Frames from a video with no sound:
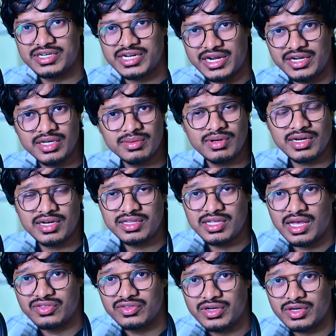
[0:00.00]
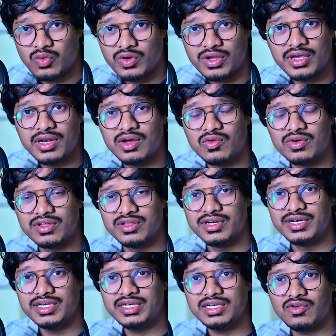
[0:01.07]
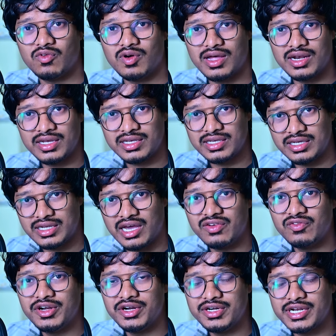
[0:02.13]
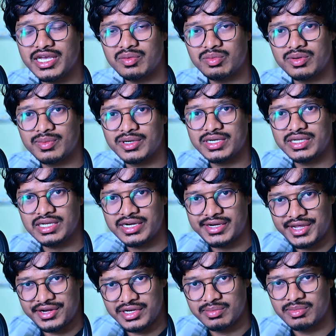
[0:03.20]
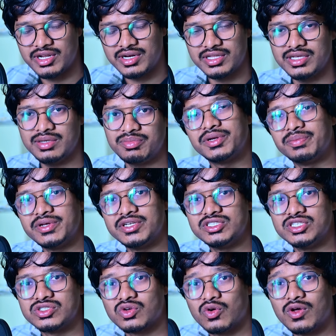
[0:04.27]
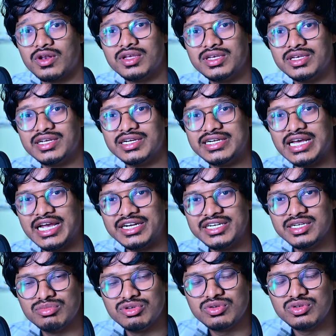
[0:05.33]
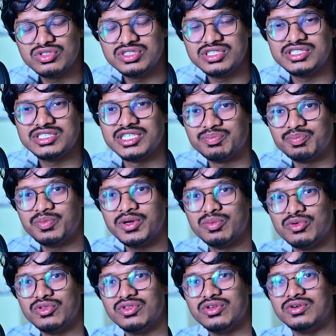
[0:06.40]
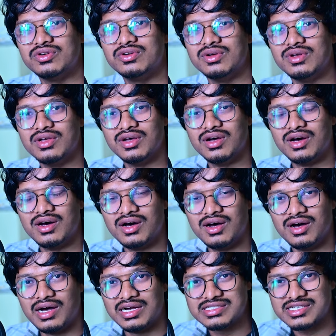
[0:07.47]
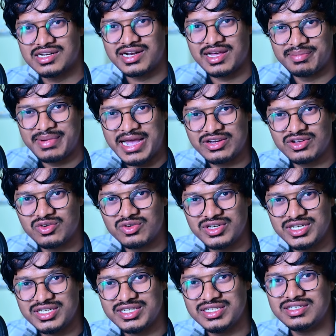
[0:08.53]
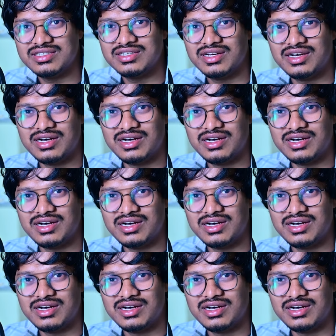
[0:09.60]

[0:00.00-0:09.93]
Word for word: ఈ టైం టేబుల్ అనేది అందరికీ ఒకేలా ఉండదండి వాళ్ళకి కన్వీనియంట్ టైంని బట్టి ఆ టైం టేబుల్ అనేది ప్రిపేర్ చేసుకోవాలి ఈ టైం టేబుల్ గురించి చెప్పే ముందు అసలు నా బ్యాక్గ్రౌండ్ ఏంటి